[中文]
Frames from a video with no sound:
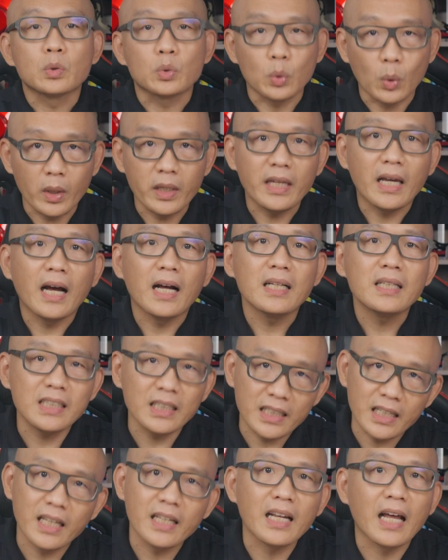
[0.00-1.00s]
所以啊，
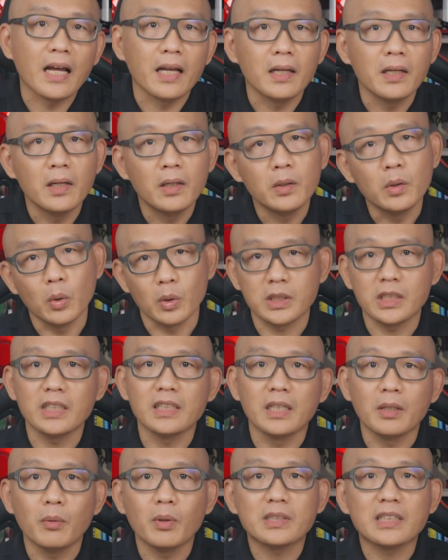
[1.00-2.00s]
近年来有些
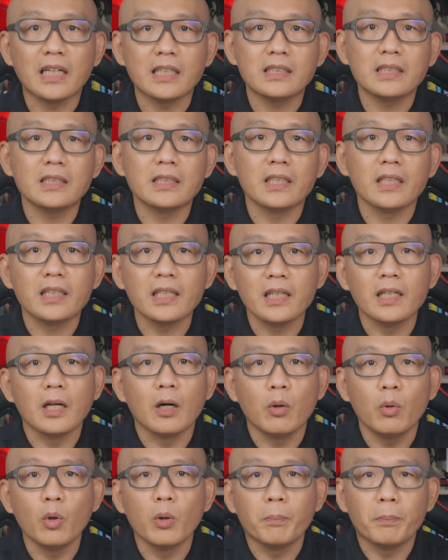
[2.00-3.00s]
人会在自己的电
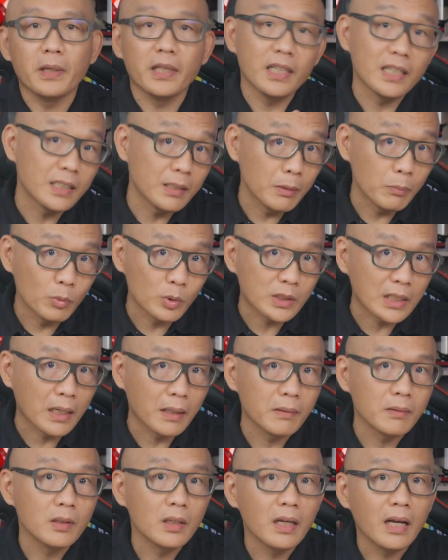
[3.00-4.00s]
脑或笔电屏幕
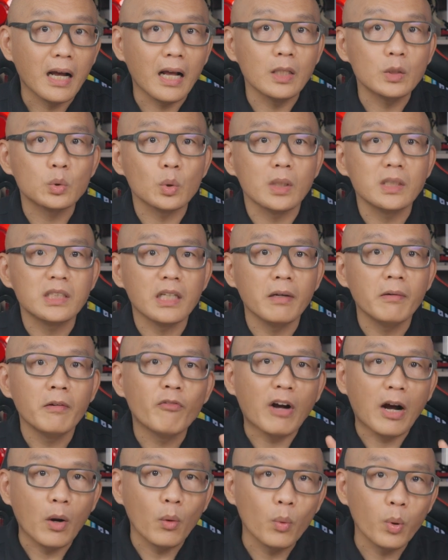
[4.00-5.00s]
上。 安装一些
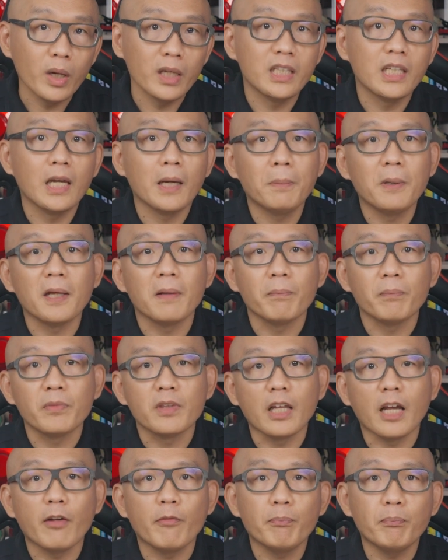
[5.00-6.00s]
防窥贴片
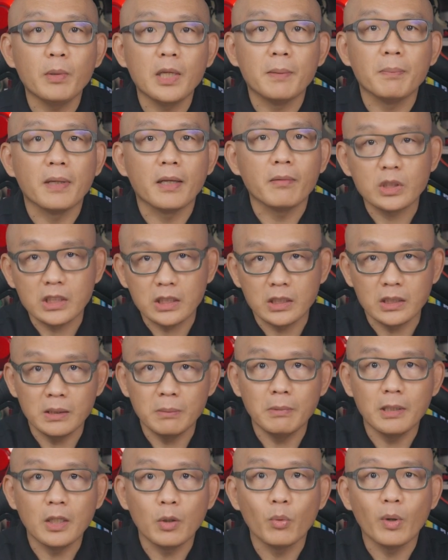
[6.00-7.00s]
来避免
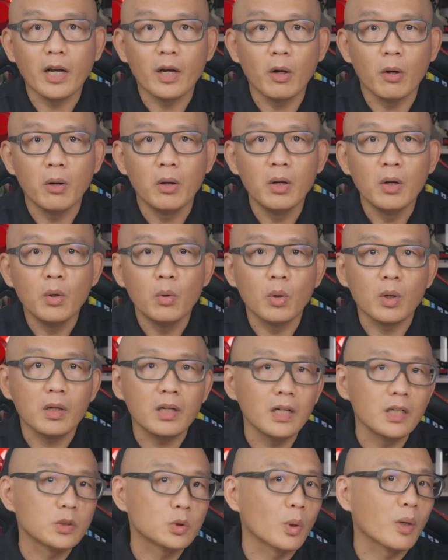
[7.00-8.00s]
机密的外露或
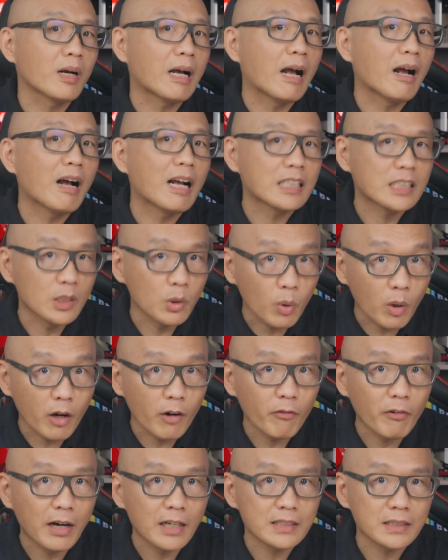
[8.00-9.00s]
各种尴尬情
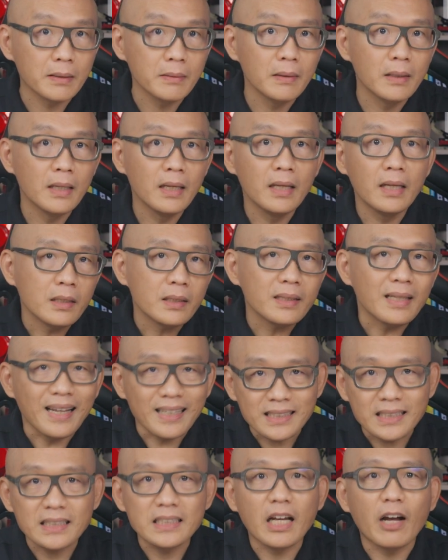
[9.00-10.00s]
况的发生。
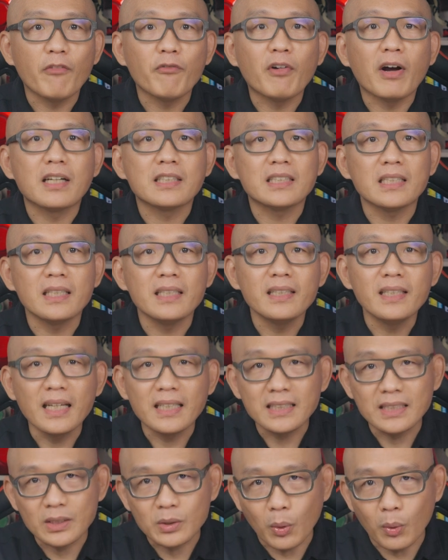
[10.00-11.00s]
但是啊，坊间
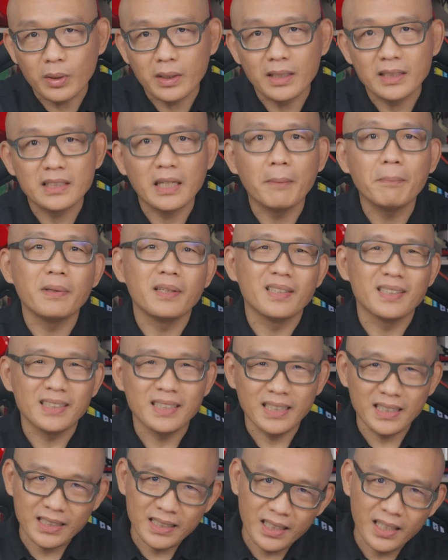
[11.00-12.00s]
类似功能的产品
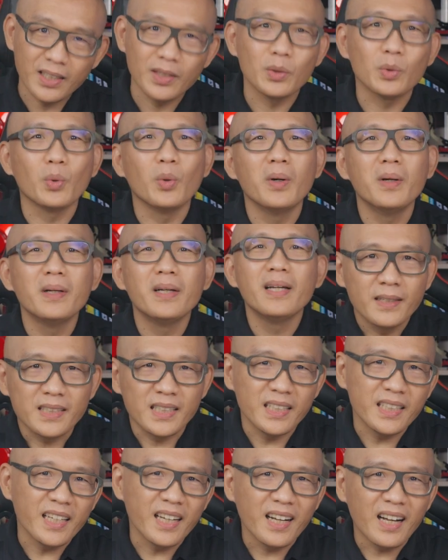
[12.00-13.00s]
其实很多。
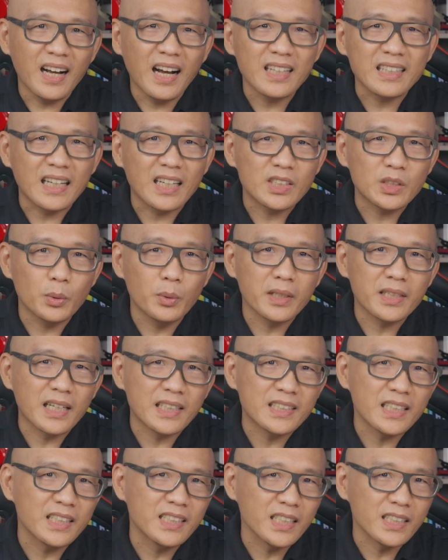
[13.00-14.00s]
今天阿达就为
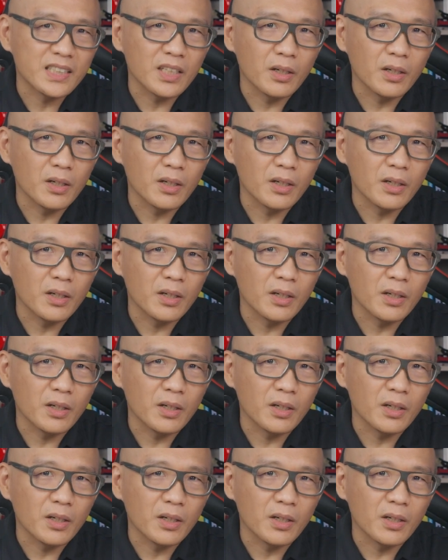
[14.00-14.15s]
大家介